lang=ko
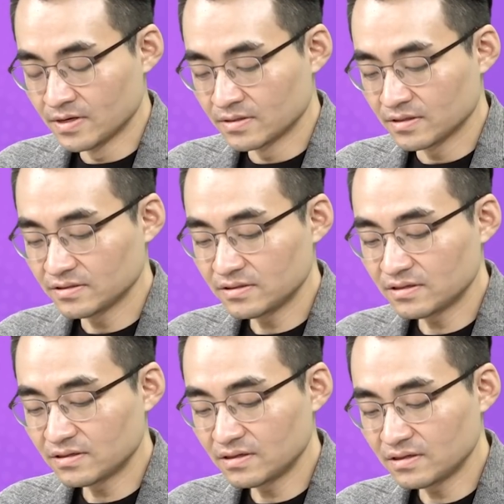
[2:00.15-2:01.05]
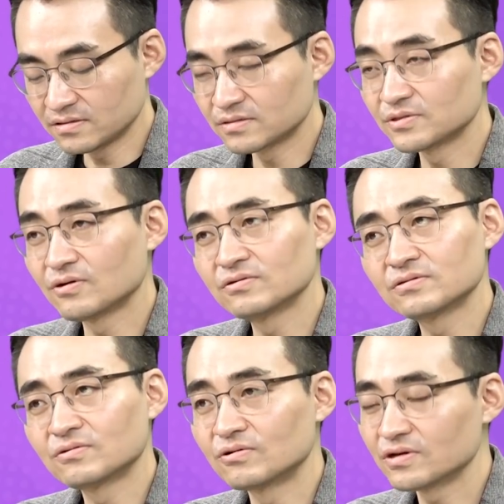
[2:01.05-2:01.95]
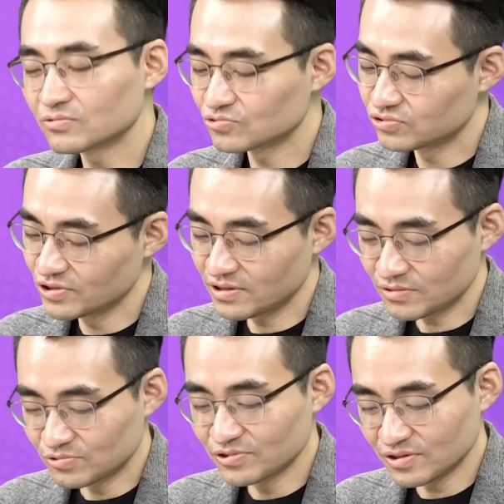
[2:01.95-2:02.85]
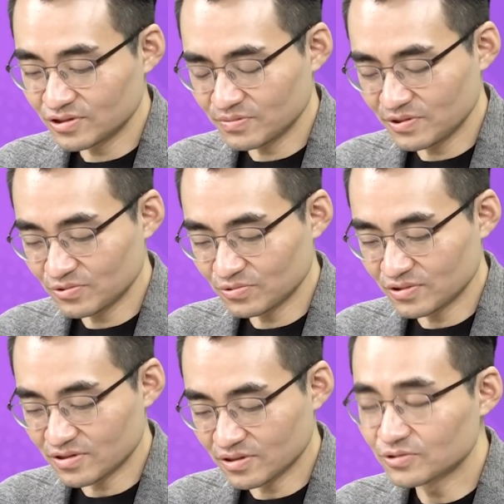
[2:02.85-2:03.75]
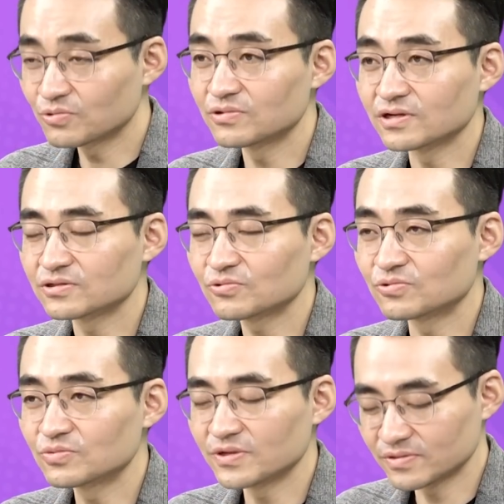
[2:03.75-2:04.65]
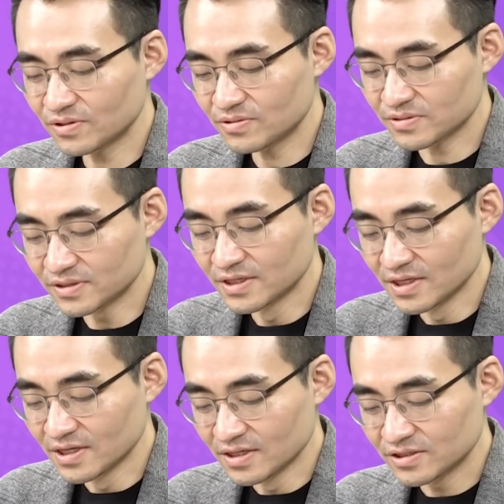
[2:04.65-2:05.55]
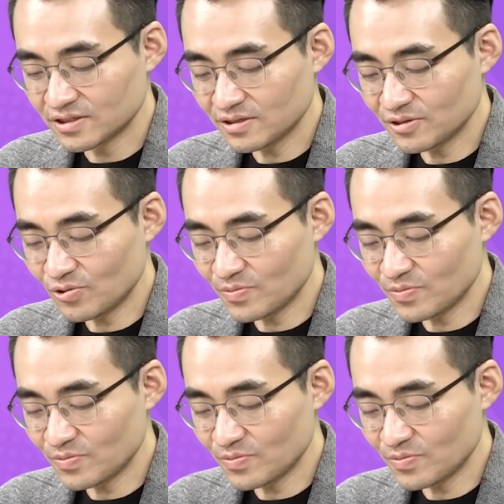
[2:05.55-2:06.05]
테슬라가 지금 연 거의 한 9일, 9일, 10일 정도 이렇게 계속 올랐죠. 오르면서 7개월